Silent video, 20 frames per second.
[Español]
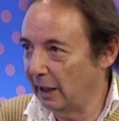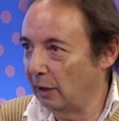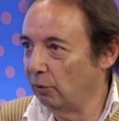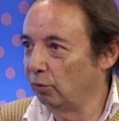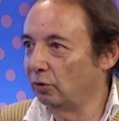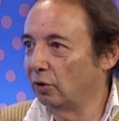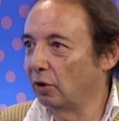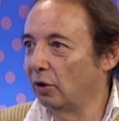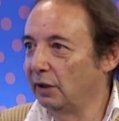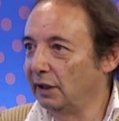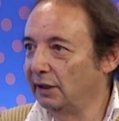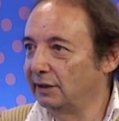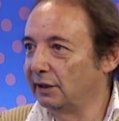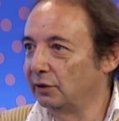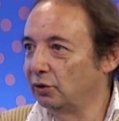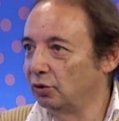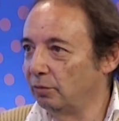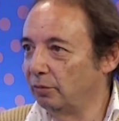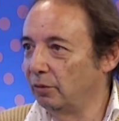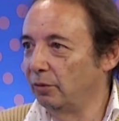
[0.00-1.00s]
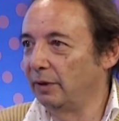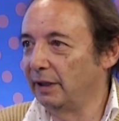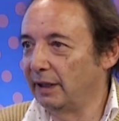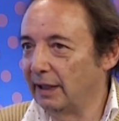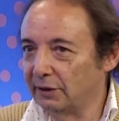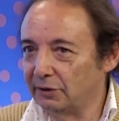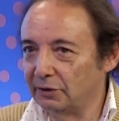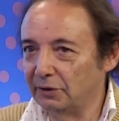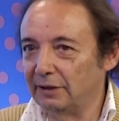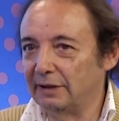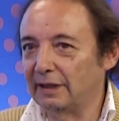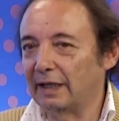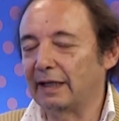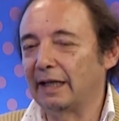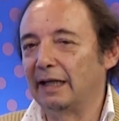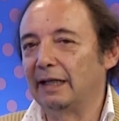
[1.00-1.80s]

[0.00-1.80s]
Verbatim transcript: autorice su publicación en